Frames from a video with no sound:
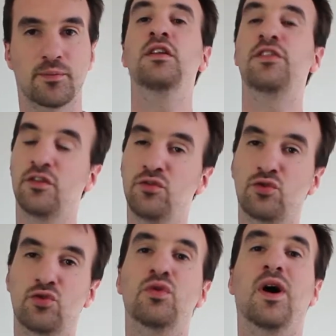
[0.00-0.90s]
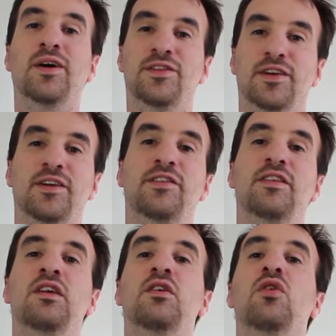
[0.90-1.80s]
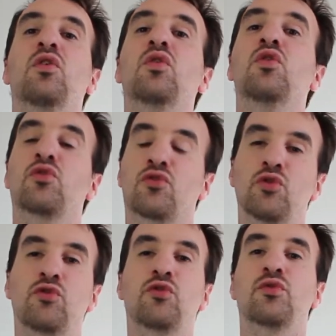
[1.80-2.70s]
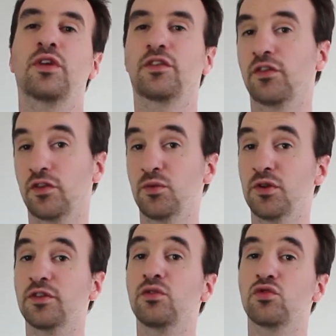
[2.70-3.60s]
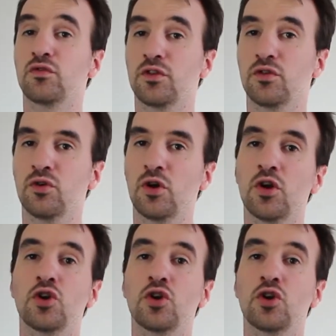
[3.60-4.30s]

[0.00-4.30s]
Il s'est du coup intéressé aux solutions d'accessibilité du jeu vidéo,